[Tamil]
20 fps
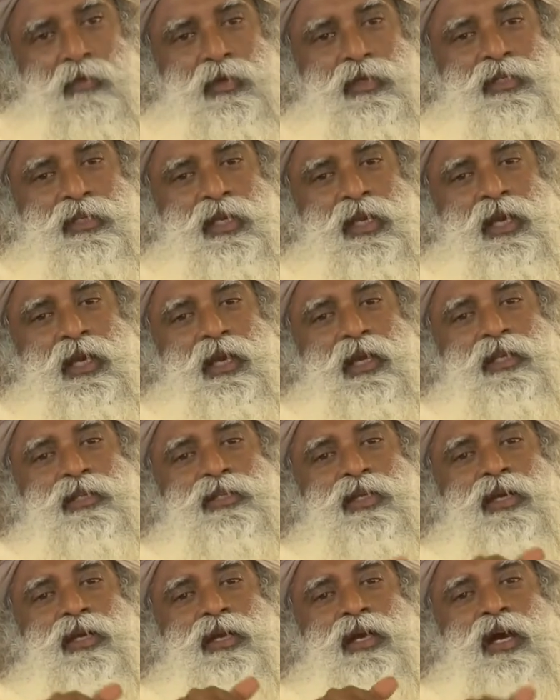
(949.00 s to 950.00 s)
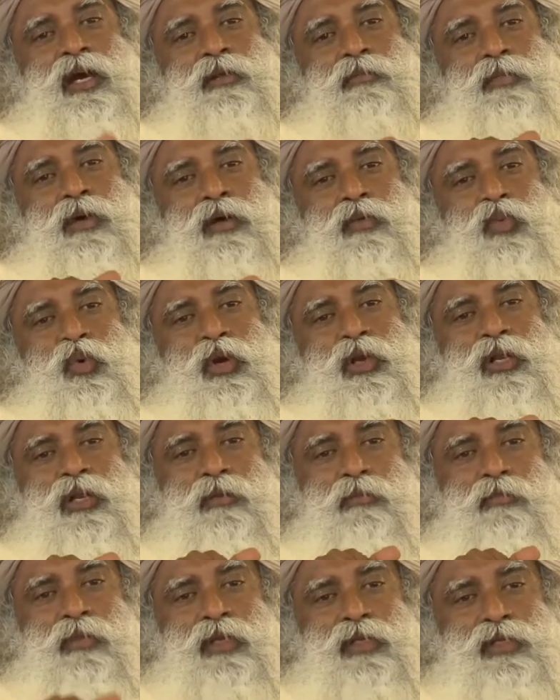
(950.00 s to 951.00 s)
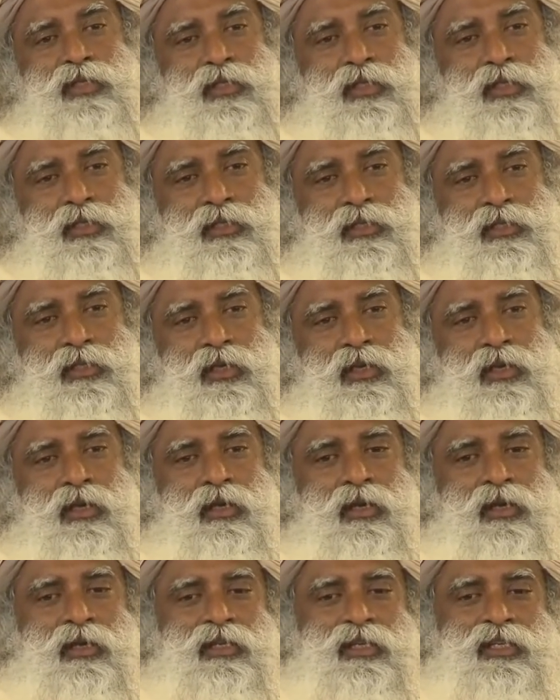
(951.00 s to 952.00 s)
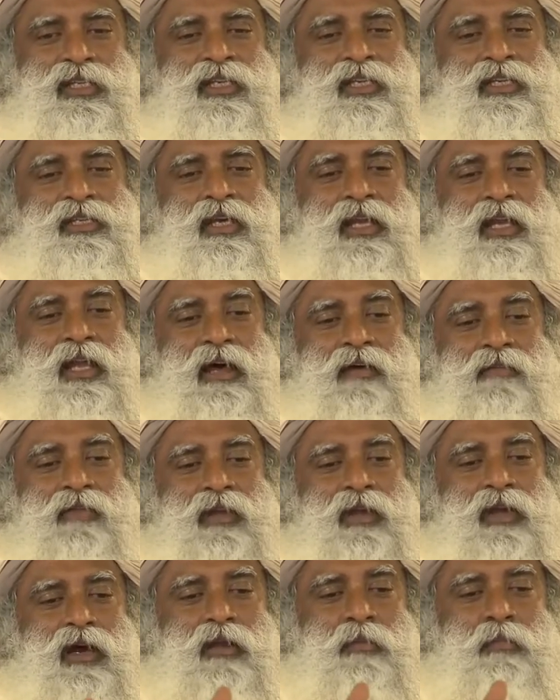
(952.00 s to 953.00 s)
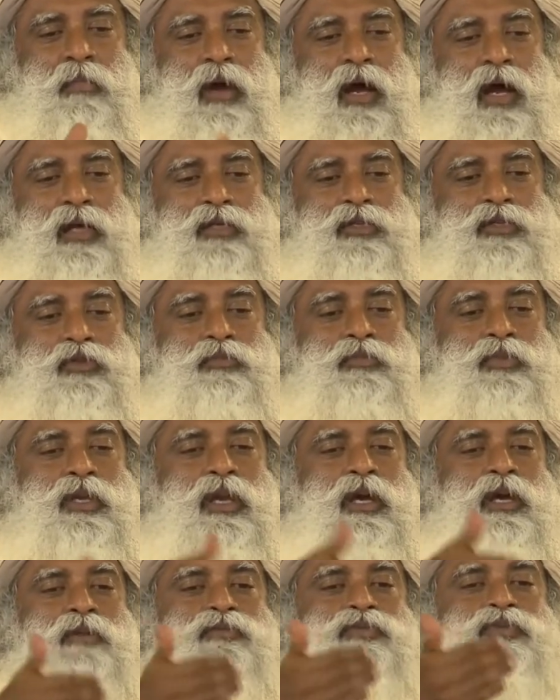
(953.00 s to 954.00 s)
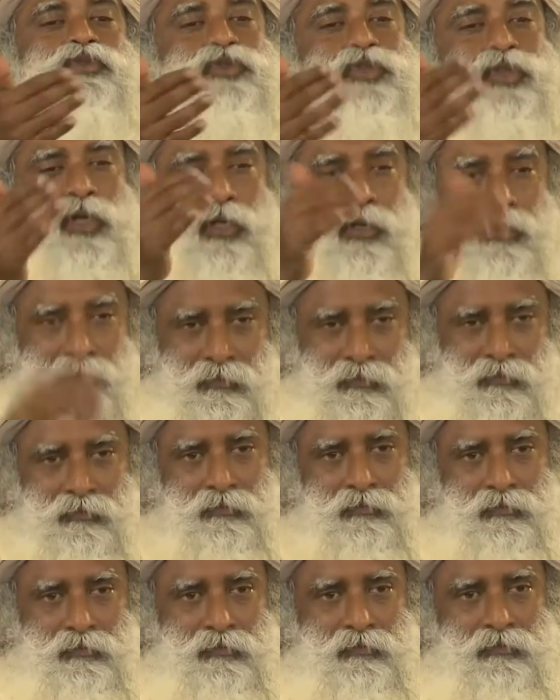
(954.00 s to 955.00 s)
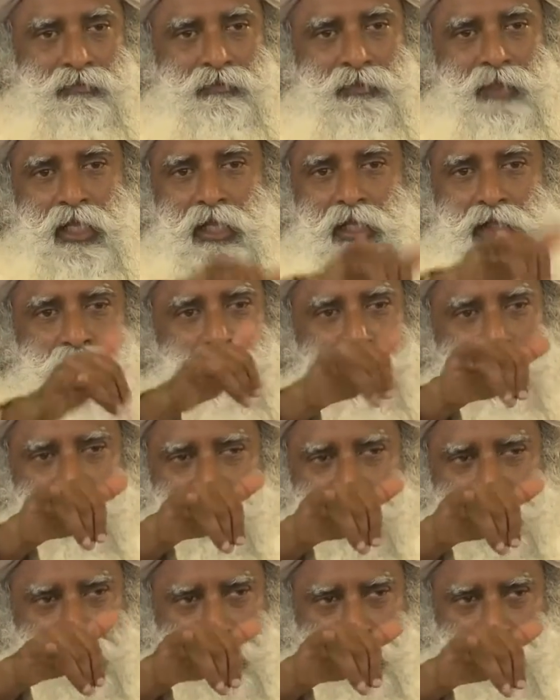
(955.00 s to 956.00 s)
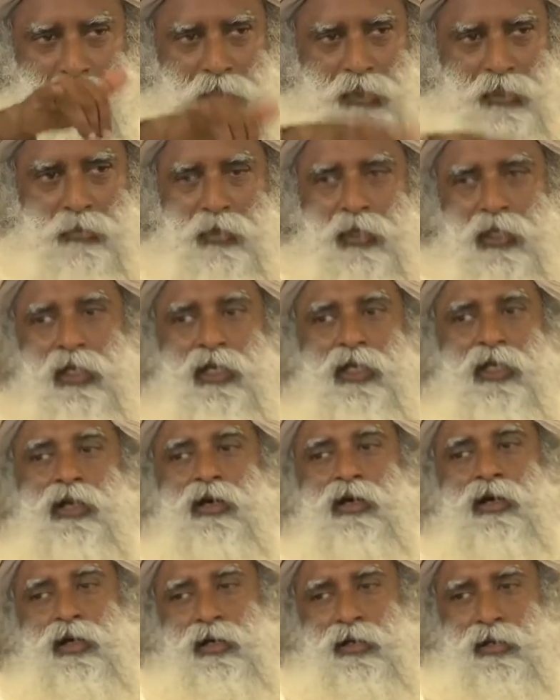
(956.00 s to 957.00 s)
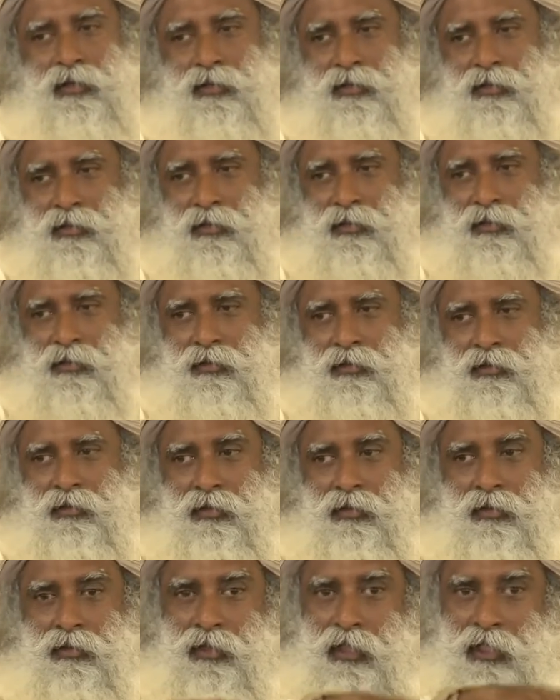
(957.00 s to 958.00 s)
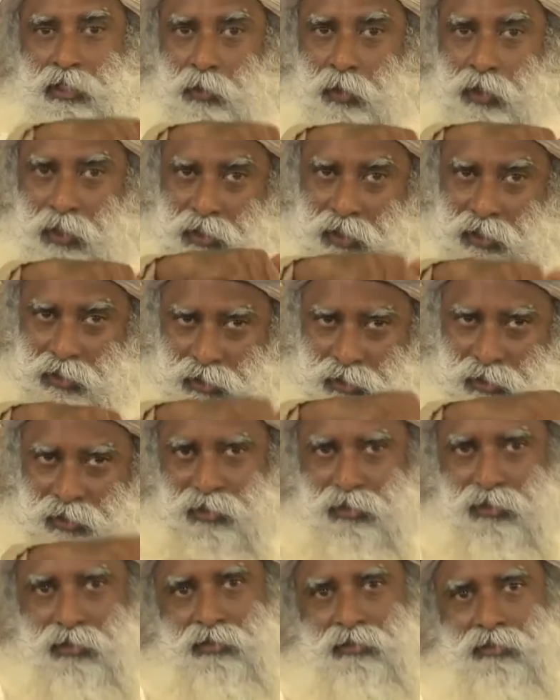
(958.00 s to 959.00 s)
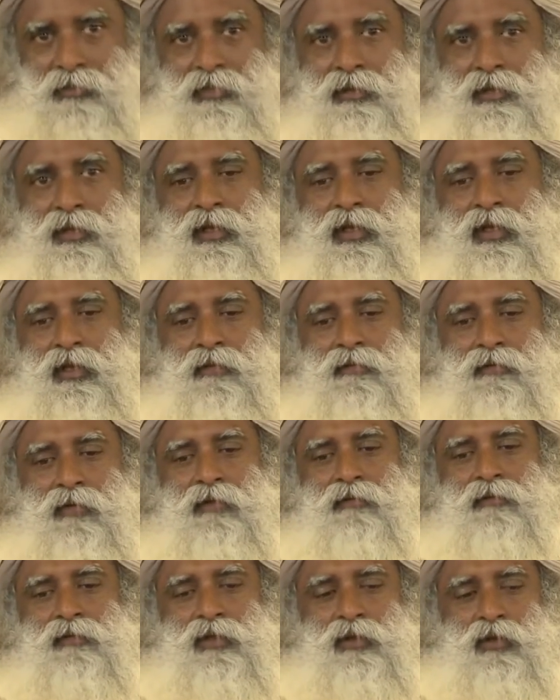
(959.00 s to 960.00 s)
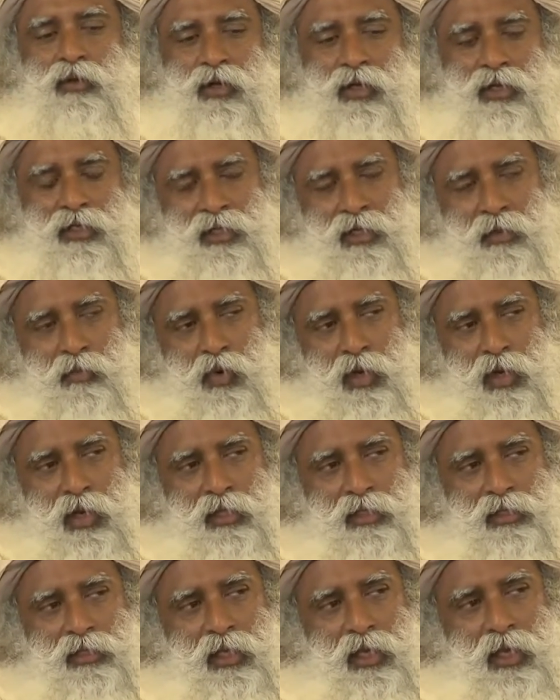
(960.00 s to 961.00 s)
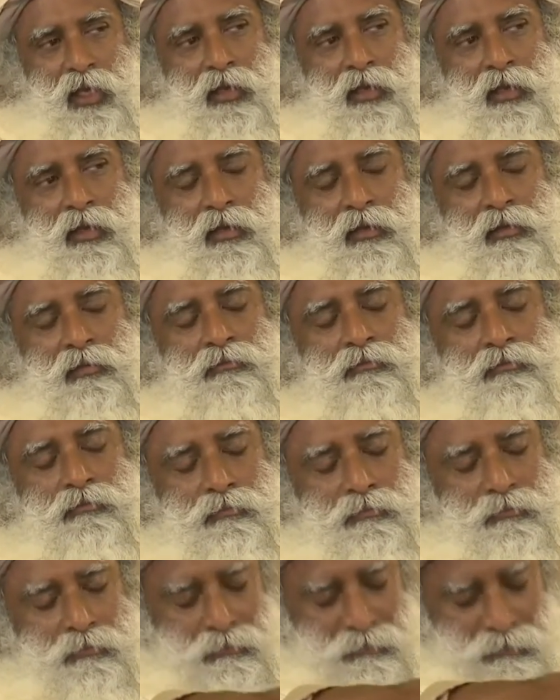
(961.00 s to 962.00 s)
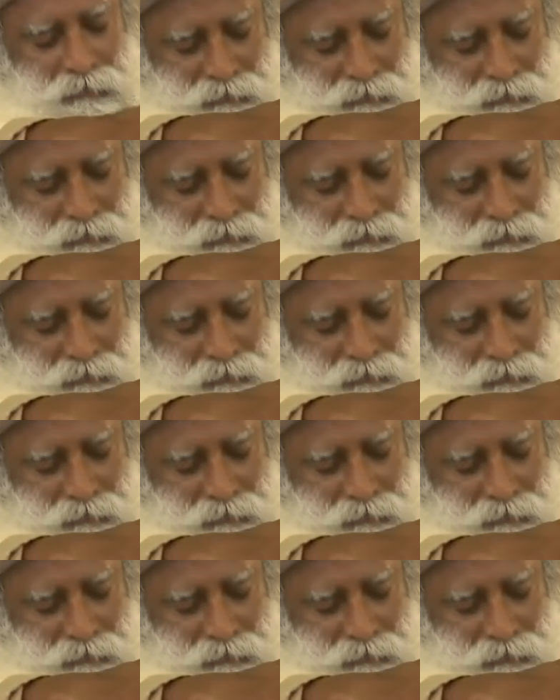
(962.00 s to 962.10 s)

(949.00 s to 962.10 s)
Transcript: இது அவரோட கர்மான்னு நாம சொல்லும்போது என்ன அர்த்தம்னா அவங்களோட கடந்த காலத்தை வருங்காலமாக மாற அவங்க அனுமதிக்கிறாங்க அவங்களுக்குள்ள புது சாத்தியம் எதுவும் இல்லைன்னு அர்த்தம் நம்ம யாரோ ஒருத்தரை பார்த்து